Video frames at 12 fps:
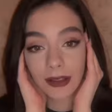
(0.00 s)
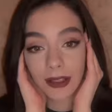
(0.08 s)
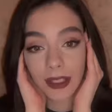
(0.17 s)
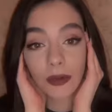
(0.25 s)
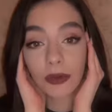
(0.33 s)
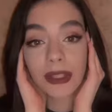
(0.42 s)

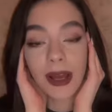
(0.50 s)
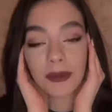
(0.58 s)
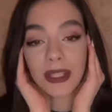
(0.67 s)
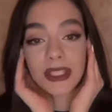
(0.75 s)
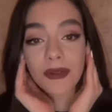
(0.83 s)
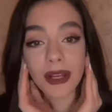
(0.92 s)
И куда
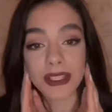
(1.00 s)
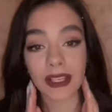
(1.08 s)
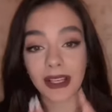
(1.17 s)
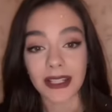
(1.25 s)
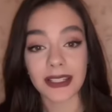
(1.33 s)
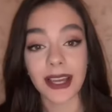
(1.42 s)
мне девать их
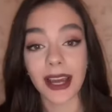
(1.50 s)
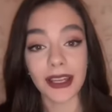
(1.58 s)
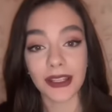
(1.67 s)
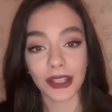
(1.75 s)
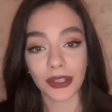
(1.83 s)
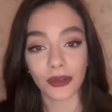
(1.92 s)

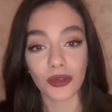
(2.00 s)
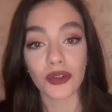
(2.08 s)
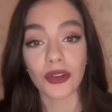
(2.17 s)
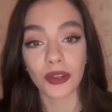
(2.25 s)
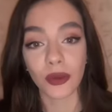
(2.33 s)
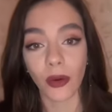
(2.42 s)
раскаяние до
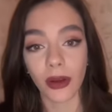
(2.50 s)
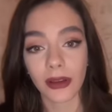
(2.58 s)
жилье?